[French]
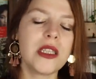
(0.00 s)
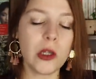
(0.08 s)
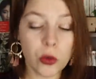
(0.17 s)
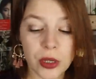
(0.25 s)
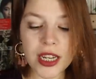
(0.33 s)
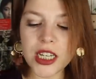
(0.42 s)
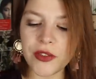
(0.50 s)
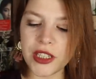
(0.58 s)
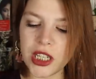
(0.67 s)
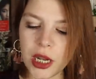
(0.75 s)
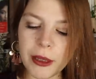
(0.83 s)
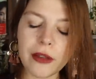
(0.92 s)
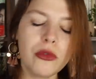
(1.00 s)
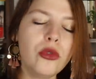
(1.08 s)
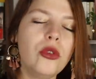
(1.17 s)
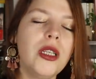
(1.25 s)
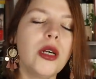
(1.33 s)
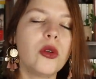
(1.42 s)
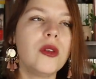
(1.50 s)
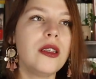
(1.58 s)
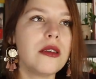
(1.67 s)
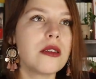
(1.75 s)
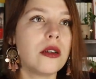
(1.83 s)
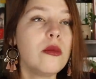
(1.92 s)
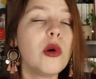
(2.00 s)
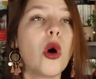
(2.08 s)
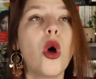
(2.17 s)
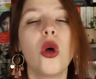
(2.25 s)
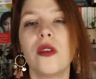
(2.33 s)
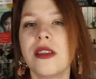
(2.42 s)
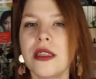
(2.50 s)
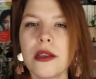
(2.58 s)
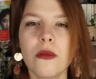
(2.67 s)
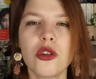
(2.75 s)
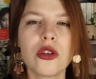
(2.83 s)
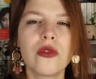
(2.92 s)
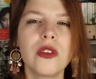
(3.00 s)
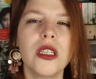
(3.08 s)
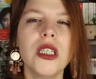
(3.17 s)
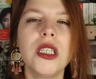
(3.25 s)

Celui-là, j'avais déjà prévu de lire en décembre, décembre-janvier.